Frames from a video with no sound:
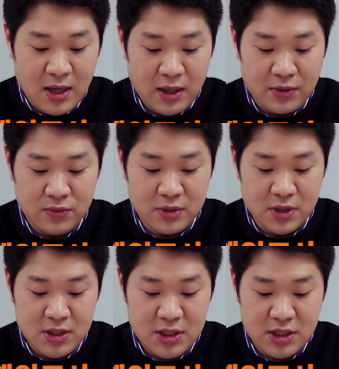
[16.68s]

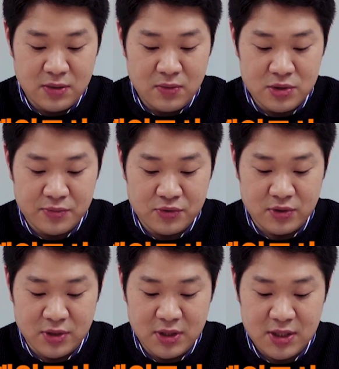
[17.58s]
학교는 신고 접수
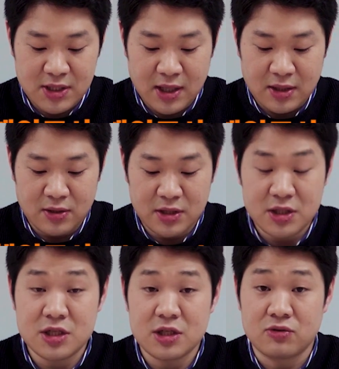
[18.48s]
등 사건
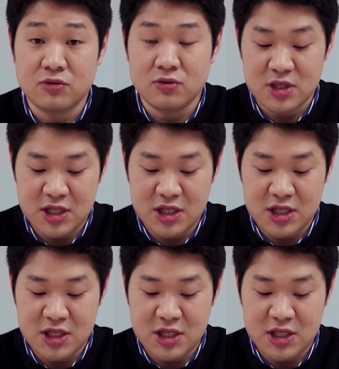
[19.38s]
인지 후